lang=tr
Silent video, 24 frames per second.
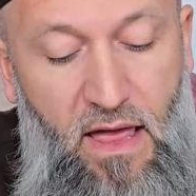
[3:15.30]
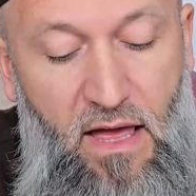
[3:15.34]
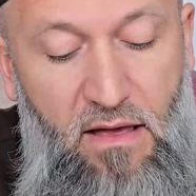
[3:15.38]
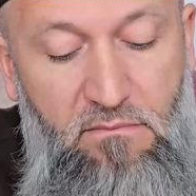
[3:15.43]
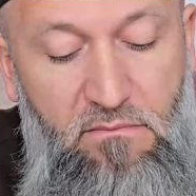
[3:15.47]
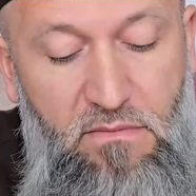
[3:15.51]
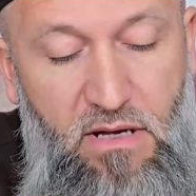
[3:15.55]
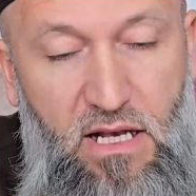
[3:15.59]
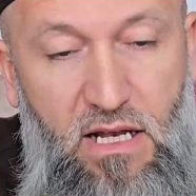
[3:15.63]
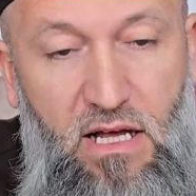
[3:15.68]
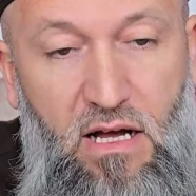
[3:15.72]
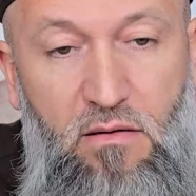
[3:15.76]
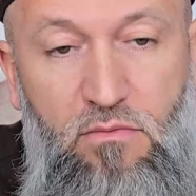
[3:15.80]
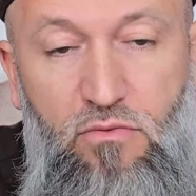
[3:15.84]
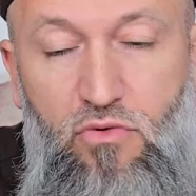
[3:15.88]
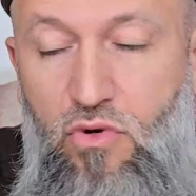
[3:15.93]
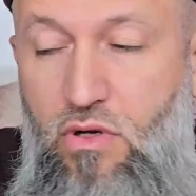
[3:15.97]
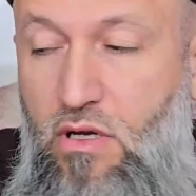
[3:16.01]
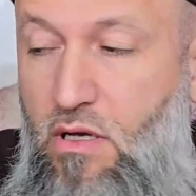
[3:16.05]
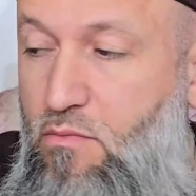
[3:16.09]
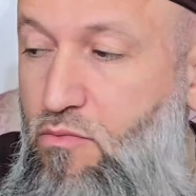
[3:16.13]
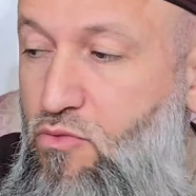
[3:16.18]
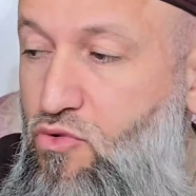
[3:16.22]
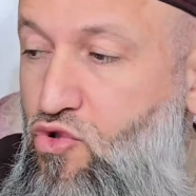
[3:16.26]
Hem
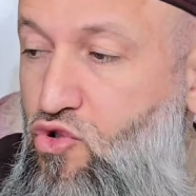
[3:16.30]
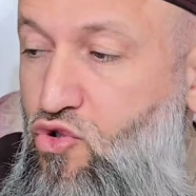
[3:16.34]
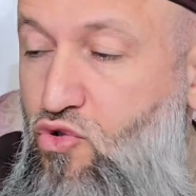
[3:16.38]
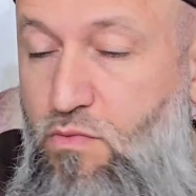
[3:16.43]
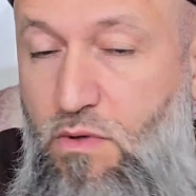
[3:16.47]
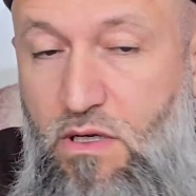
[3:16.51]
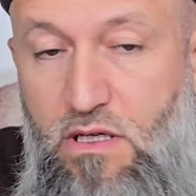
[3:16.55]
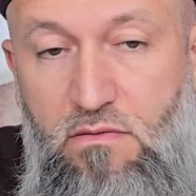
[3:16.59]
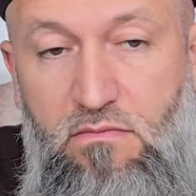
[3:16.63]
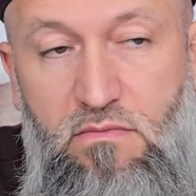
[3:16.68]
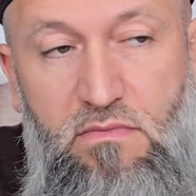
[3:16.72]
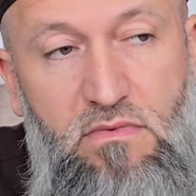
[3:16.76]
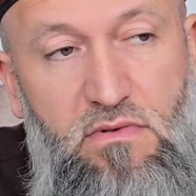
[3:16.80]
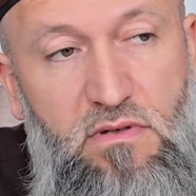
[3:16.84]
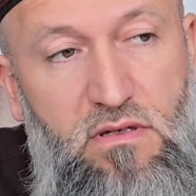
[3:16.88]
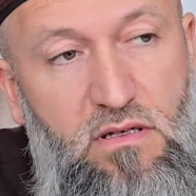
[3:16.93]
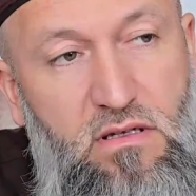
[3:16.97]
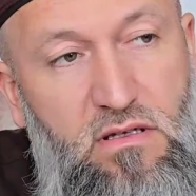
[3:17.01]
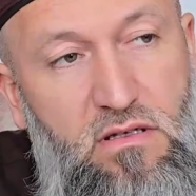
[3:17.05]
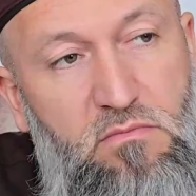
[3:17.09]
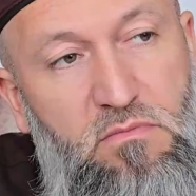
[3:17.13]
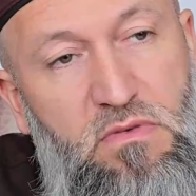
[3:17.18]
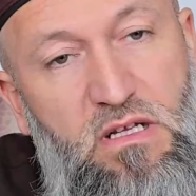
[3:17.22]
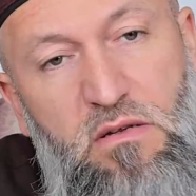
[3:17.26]
elhamdülillah Müslümanım.
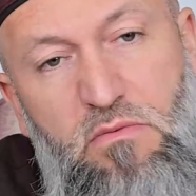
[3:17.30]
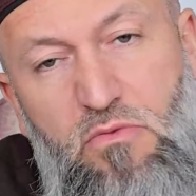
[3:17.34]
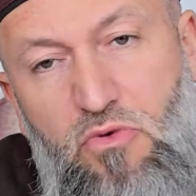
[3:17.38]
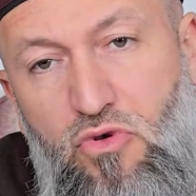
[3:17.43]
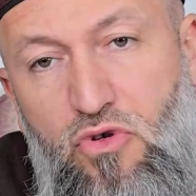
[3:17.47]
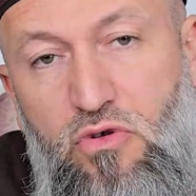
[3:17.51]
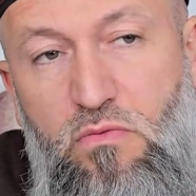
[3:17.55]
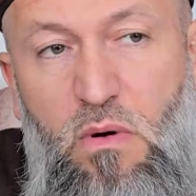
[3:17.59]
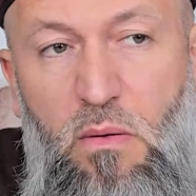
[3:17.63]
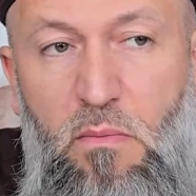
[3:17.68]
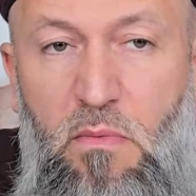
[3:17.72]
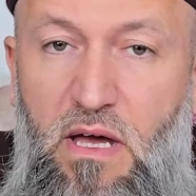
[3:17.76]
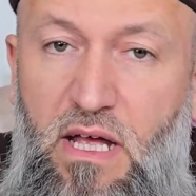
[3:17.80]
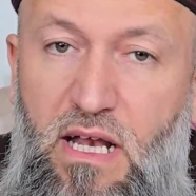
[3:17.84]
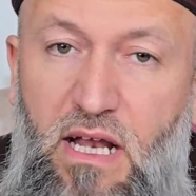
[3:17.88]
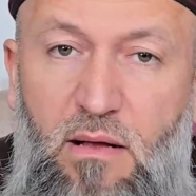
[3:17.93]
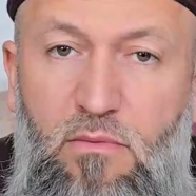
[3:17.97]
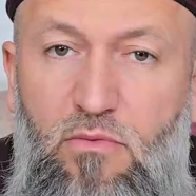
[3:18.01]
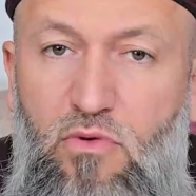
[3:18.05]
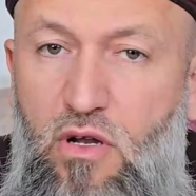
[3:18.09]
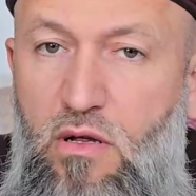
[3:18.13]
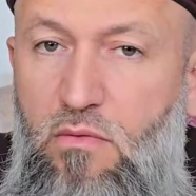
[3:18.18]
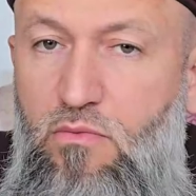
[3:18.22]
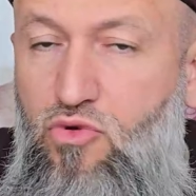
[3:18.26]
Bilmiyorum ama
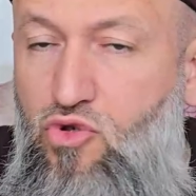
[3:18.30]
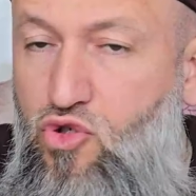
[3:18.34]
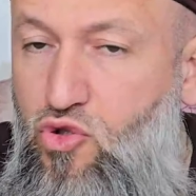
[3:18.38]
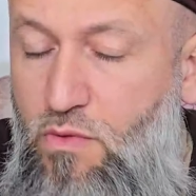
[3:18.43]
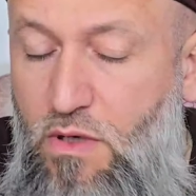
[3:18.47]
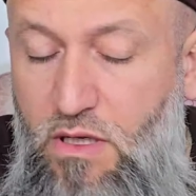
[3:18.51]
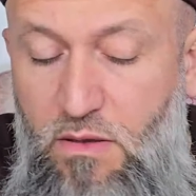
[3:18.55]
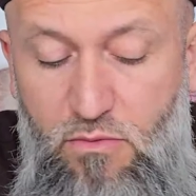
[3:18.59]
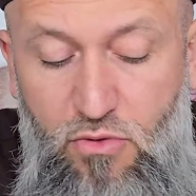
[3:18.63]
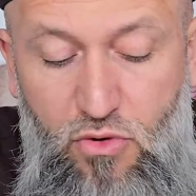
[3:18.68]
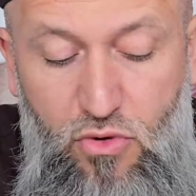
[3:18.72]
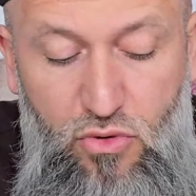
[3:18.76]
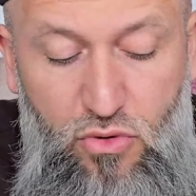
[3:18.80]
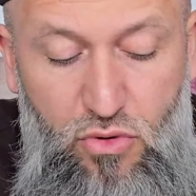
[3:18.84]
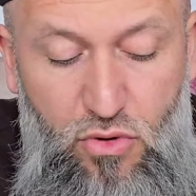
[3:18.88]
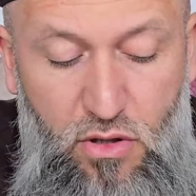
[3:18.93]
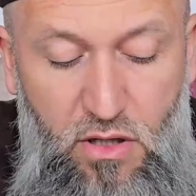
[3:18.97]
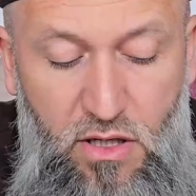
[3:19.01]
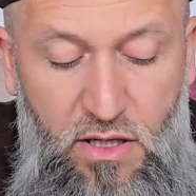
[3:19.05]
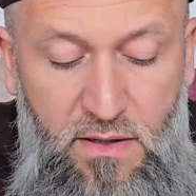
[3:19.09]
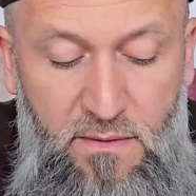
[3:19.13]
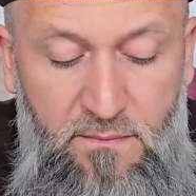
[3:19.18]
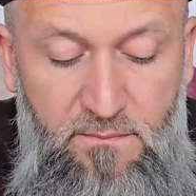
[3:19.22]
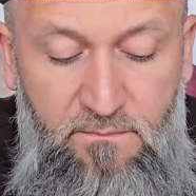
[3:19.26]
elhamdülillah Müslümanım
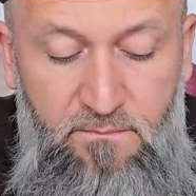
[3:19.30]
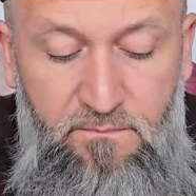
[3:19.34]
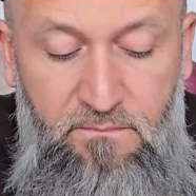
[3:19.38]
diyordu.